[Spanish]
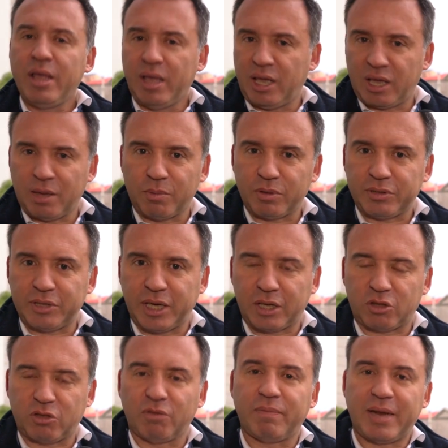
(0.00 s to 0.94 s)
y que por
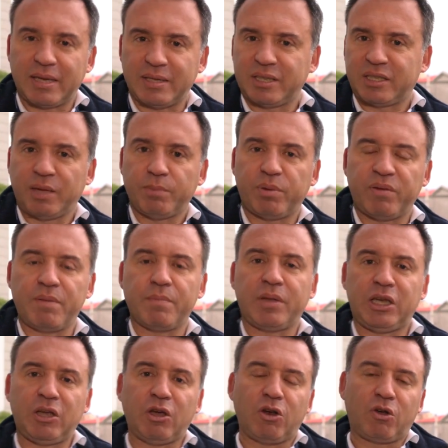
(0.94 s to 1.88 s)
cierto van a ser siempre
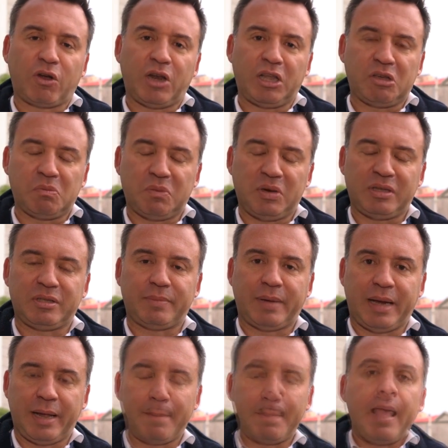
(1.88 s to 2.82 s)
bienvenidos a los colegios
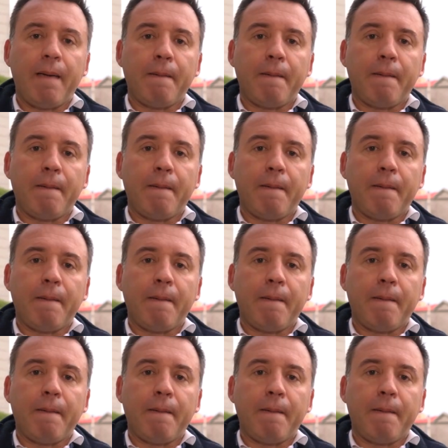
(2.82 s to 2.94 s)
municipales.